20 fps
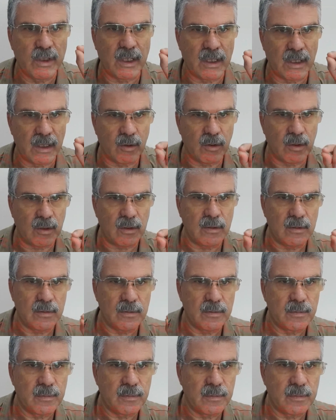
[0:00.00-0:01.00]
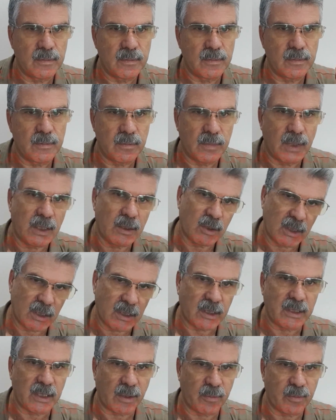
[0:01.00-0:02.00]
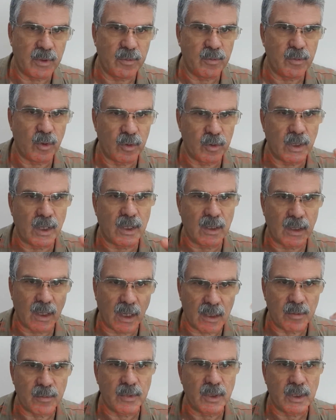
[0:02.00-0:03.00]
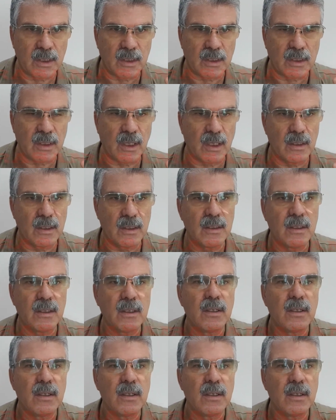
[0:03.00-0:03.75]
dedi o. Ben 40 yaptım da ondan aklımda 40 kaldı.